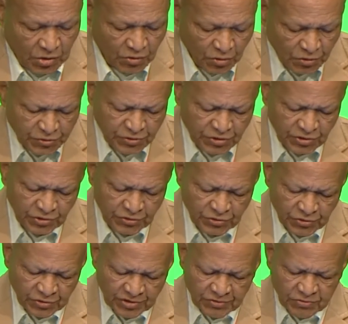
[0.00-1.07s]
Au lieu de
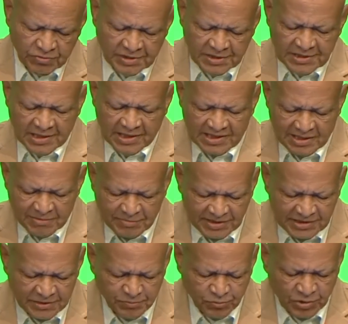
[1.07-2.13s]
recourir à la
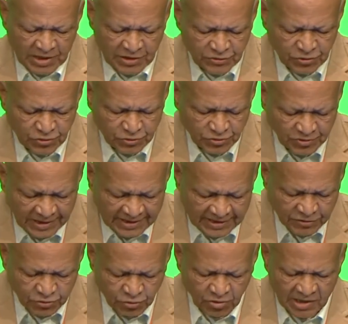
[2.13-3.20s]
manipulation de
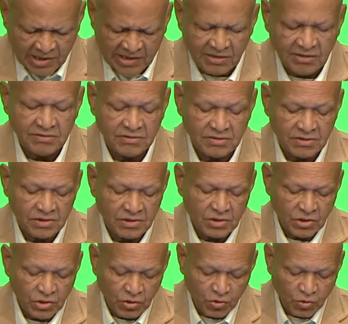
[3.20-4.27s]
l'électorat,
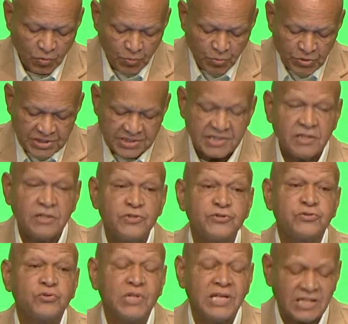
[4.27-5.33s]
aux
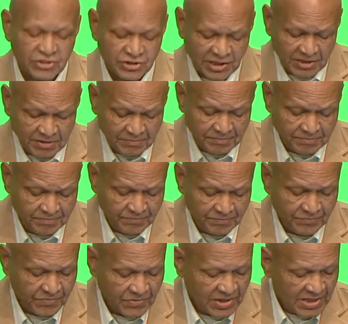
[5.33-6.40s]
puissances de l'argent,
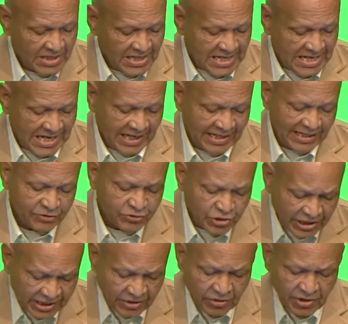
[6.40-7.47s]
à la
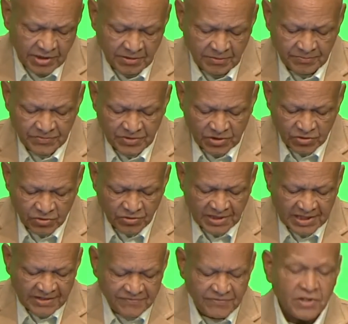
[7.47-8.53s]
terreur, aux
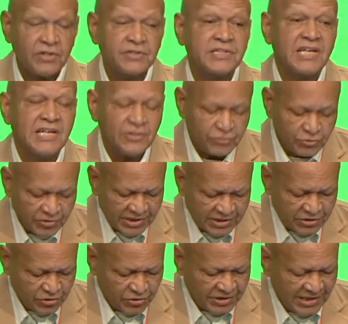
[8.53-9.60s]
révoltes
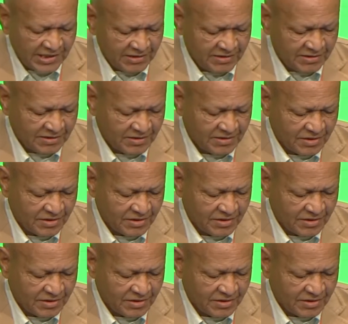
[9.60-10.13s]
insurrectionnelles,